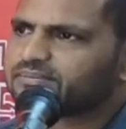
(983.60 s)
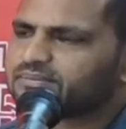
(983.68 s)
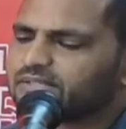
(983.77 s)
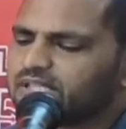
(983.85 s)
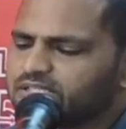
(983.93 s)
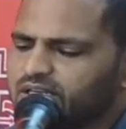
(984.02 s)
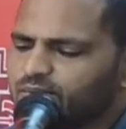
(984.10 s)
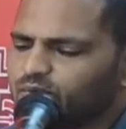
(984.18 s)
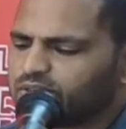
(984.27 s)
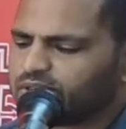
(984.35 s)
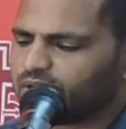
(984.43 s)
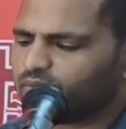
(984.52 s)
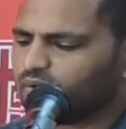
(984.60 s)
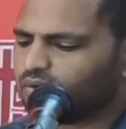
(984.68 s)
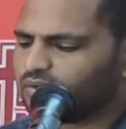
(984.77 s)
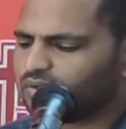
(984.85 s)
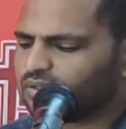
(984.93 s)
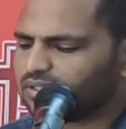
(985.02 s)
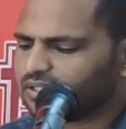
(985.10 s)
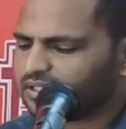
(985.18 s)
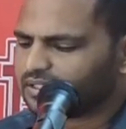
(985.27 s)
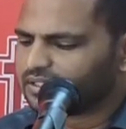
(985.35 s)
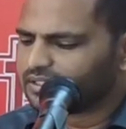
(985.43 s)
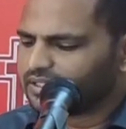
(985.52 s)
इसलिए बोलता है वो
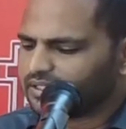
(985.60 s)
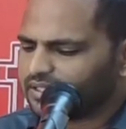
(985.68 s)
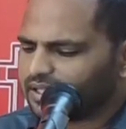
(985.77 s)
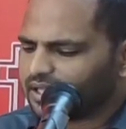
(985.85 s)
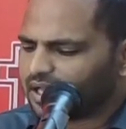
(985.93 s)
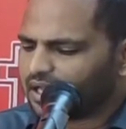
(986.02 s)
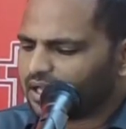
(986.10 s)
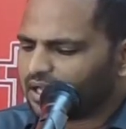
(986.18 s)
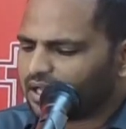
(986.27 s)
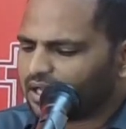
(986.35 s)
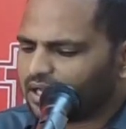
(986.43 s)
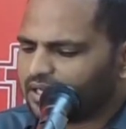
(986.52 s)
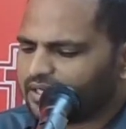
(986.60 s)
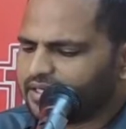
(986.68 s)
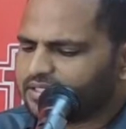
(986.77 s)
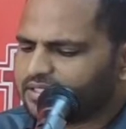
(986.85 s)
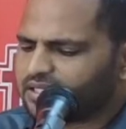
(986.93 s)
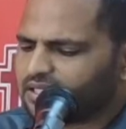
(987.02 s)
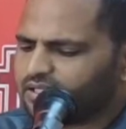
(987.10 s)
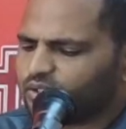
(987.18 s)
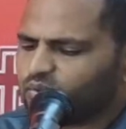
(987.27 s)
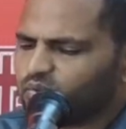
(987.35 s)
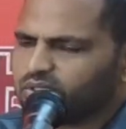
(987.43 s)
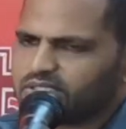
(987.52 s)
कि अन्य
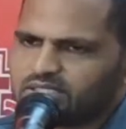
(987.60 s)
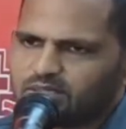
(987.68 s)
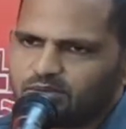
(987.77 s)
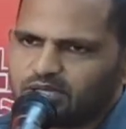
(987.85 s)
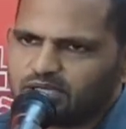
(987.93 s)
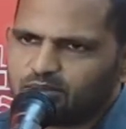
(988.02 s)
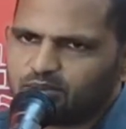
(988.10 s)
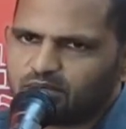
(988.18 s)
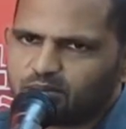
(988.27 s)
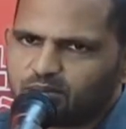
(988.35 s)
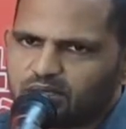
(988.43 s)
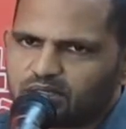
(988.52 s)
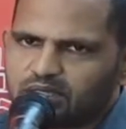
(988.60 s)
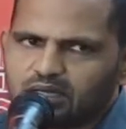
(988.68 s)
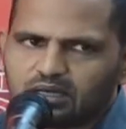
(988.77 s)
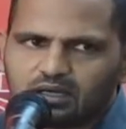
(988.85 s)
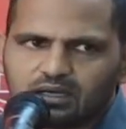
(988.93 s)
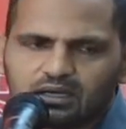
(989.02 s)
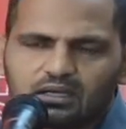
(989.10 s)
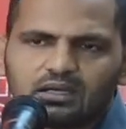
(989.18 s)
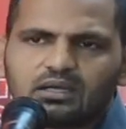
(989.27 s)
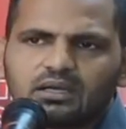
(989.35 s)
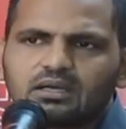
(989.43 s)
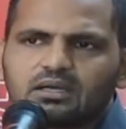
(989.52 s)
जातियों के समान बकपक ना करना
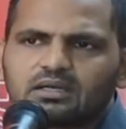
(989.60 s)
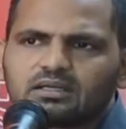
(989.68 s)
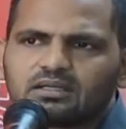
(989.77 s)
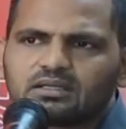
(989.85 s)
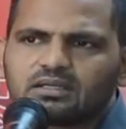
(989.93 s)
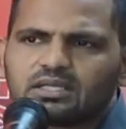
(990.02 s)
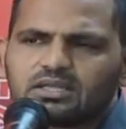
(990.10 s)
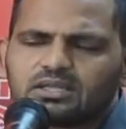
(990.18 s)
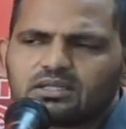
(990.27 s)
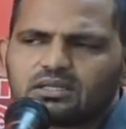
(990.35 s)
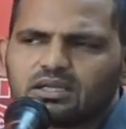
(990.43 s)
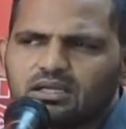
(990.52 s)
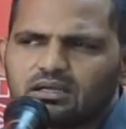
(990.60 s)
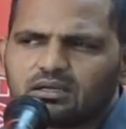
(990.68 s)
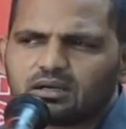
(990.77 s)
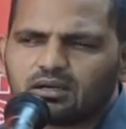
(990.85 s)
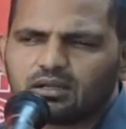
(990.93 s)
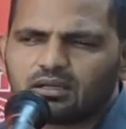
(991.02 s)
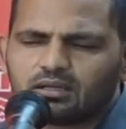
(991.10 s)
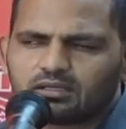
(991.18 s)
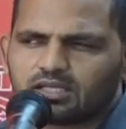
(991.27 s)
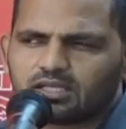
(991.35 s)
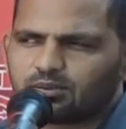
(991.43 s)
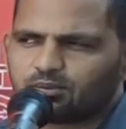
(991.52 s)
कितना घृणा
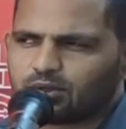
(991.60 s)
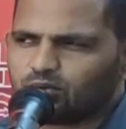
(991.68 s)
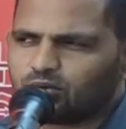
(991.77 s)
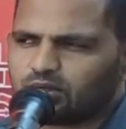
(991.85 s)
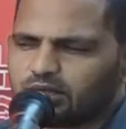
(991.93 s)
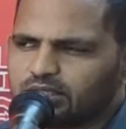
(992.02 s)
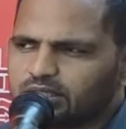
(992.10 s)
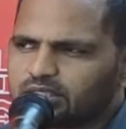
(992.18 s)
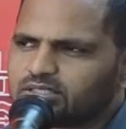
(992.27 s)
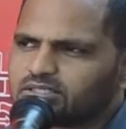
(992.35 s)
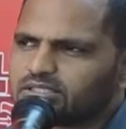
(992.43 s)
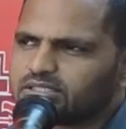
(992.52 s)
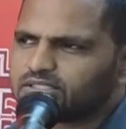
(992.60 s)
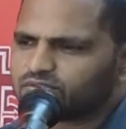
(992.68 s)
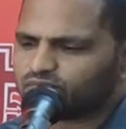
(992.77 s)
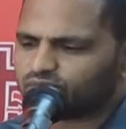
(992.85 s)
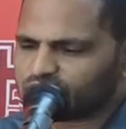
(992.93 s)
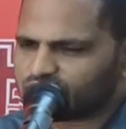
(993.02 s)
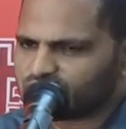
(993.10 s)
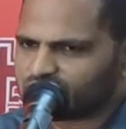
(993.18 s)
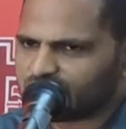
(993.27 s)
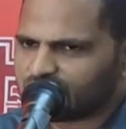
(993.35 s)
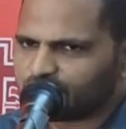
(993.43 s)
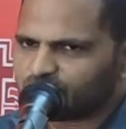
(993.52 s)
करता है प्रभु अन्य जाति से इस वचन से
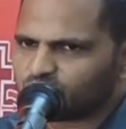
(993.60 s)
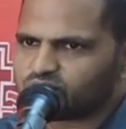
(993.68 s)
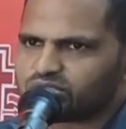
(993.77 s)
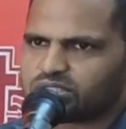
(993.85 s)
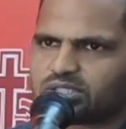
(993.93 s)
आप सोचिए